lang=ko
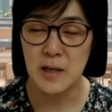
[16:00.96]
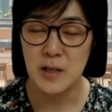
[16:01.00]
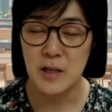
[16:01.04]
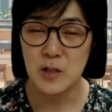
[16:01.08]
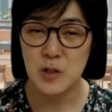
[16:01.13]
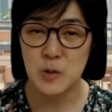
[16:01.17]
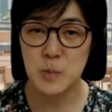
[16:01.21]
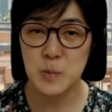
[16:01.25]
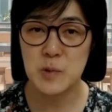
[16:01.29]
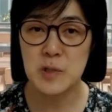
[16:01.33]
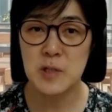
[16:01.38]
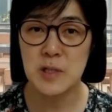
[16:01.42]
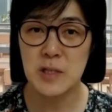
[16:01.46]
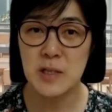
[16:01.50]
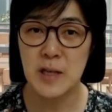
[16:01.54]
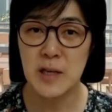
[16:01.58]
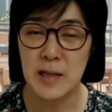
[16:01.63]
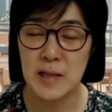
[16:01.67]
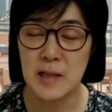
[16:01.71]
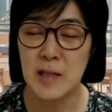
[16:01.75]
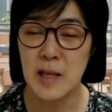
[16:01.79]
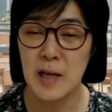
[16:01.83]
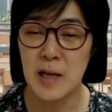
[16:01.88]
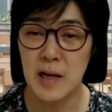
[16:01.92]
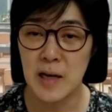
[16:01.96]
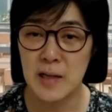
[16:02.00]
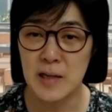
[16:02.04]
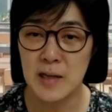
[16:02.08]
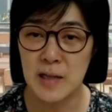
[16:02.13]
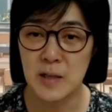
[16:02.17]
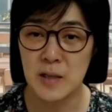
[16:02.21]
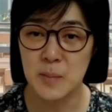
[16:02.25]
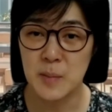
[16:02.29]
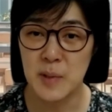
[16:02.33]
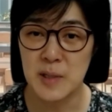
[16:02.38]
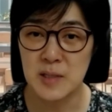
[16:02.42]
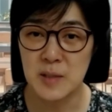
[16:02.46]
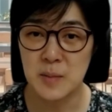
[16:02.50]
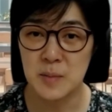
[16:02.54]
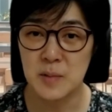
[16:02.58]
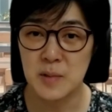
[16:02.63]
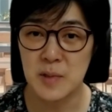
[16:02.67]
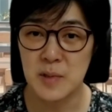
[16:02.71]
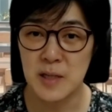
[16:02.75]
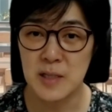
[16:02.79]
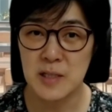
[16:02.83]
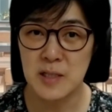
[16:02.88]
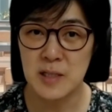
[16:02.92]
쉽지 않다라는
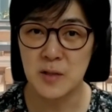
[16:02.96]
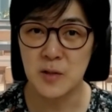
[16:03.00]
말씀을 하시는